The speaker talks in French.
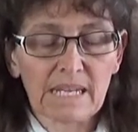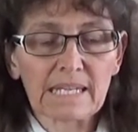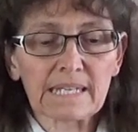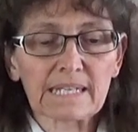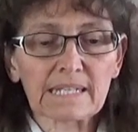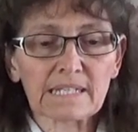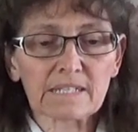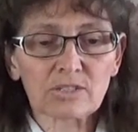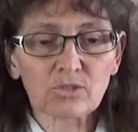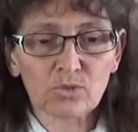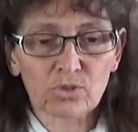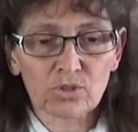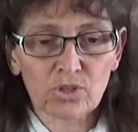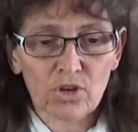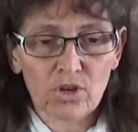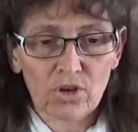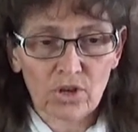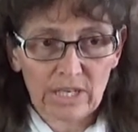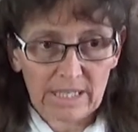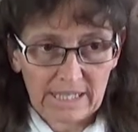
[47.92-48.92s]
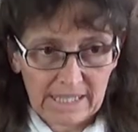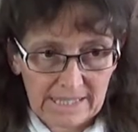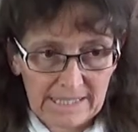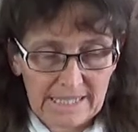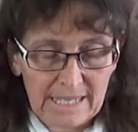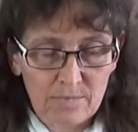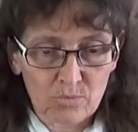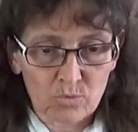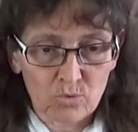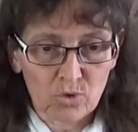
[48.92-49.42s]
Cri du cœur, cri
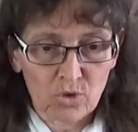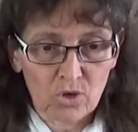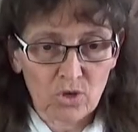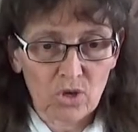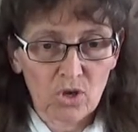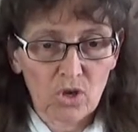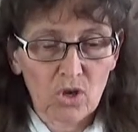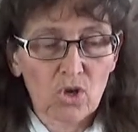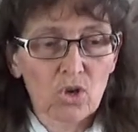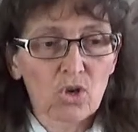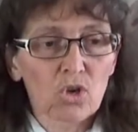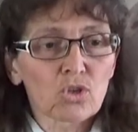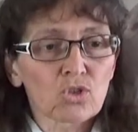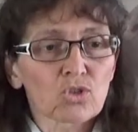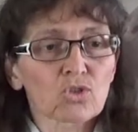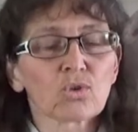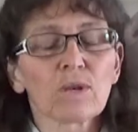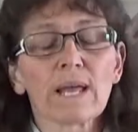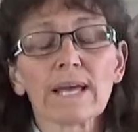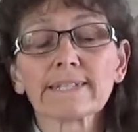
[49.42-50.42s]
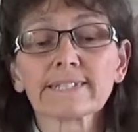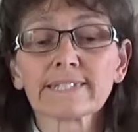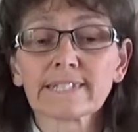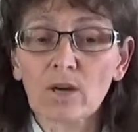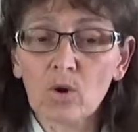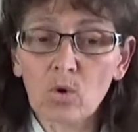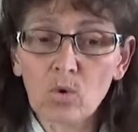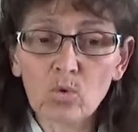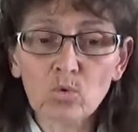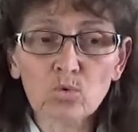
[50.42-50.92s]
d'amour. Ce lundi
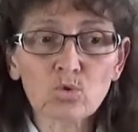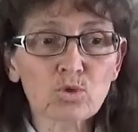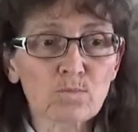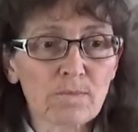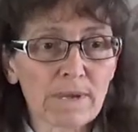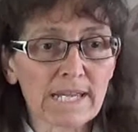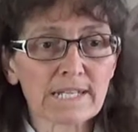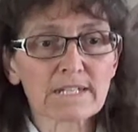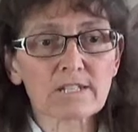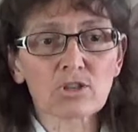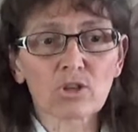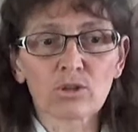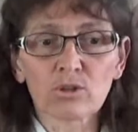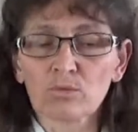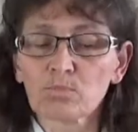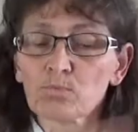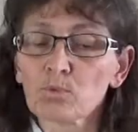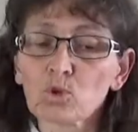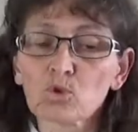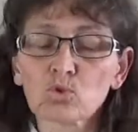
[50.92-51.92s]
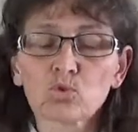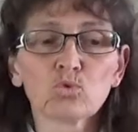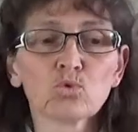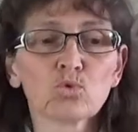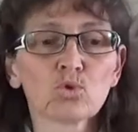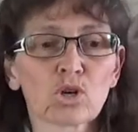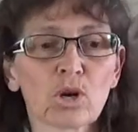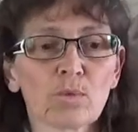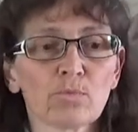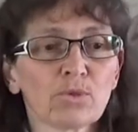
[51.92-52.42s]
11 mai sonne
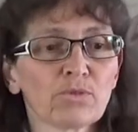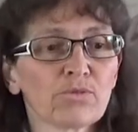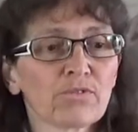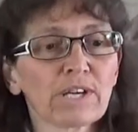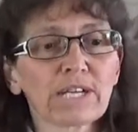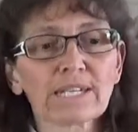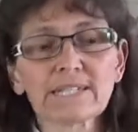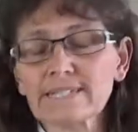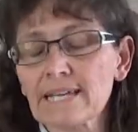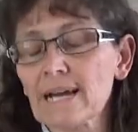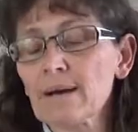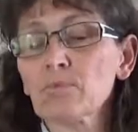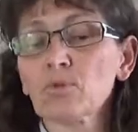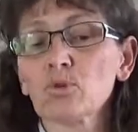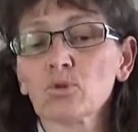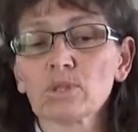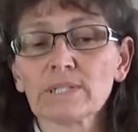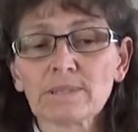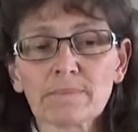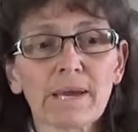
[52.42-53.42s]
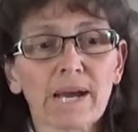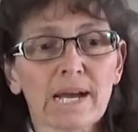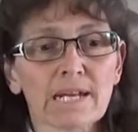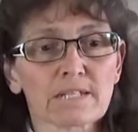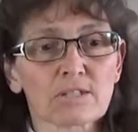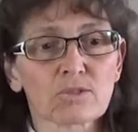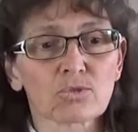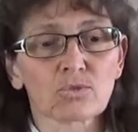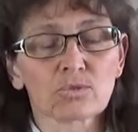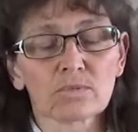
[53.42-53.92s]
beaucoup comme une véritable
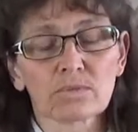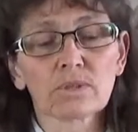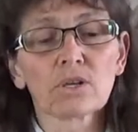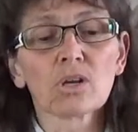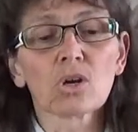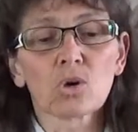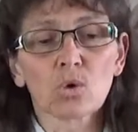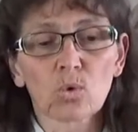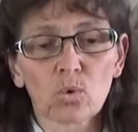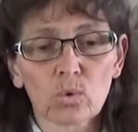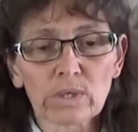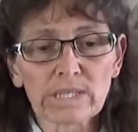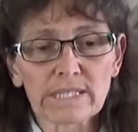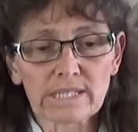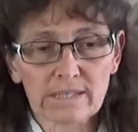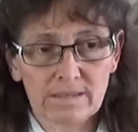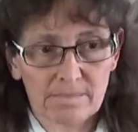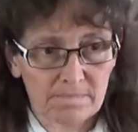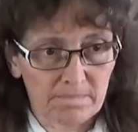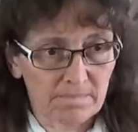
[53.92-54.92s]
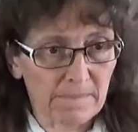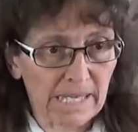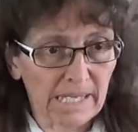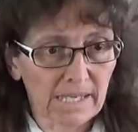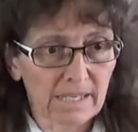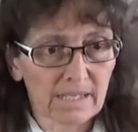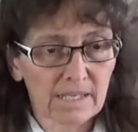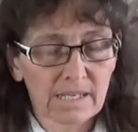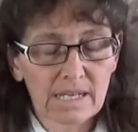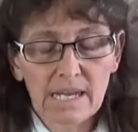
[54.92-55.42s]
libération. Oui, mais.
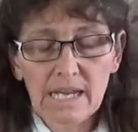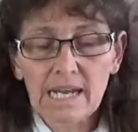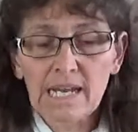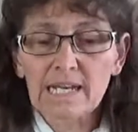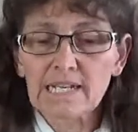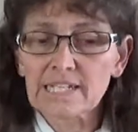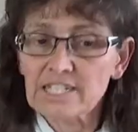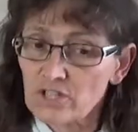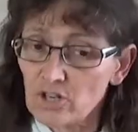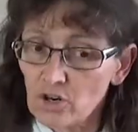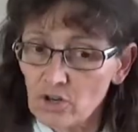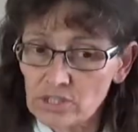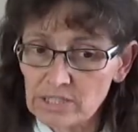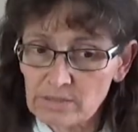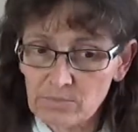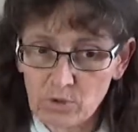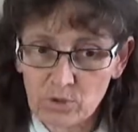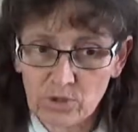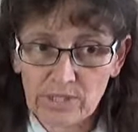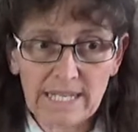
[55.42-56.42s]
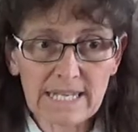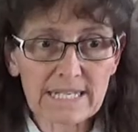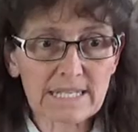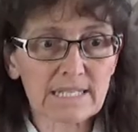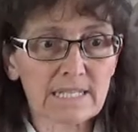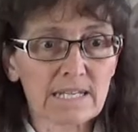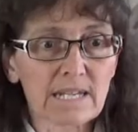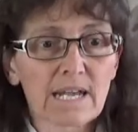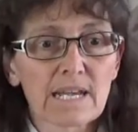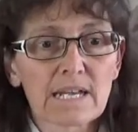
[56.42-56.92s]
Les gens qui me
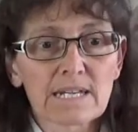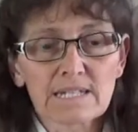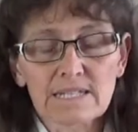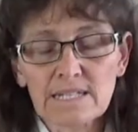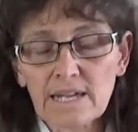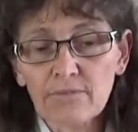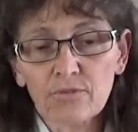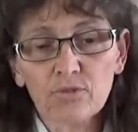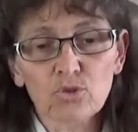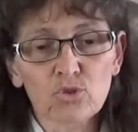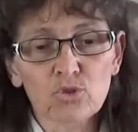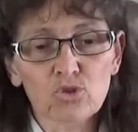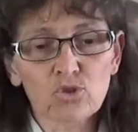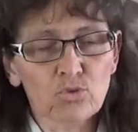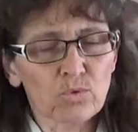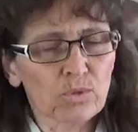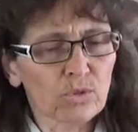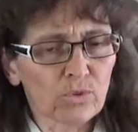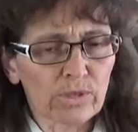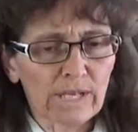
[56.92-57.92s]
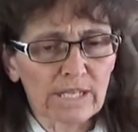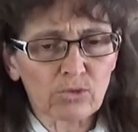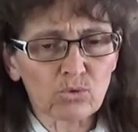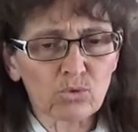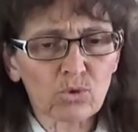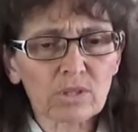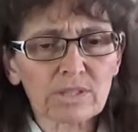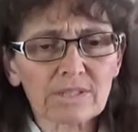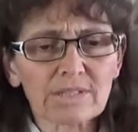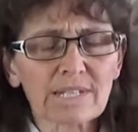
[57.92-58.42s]
connaissent savent que je suis de
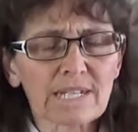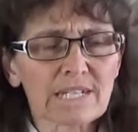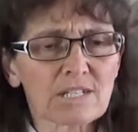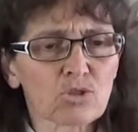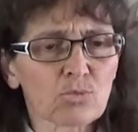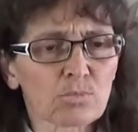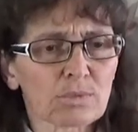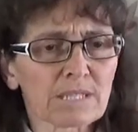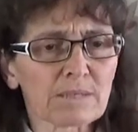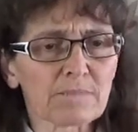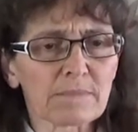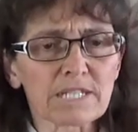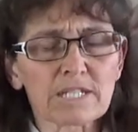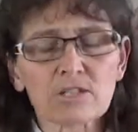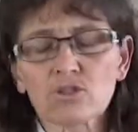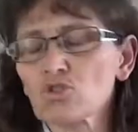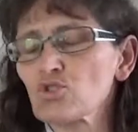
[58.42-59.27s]
nature très optimiste.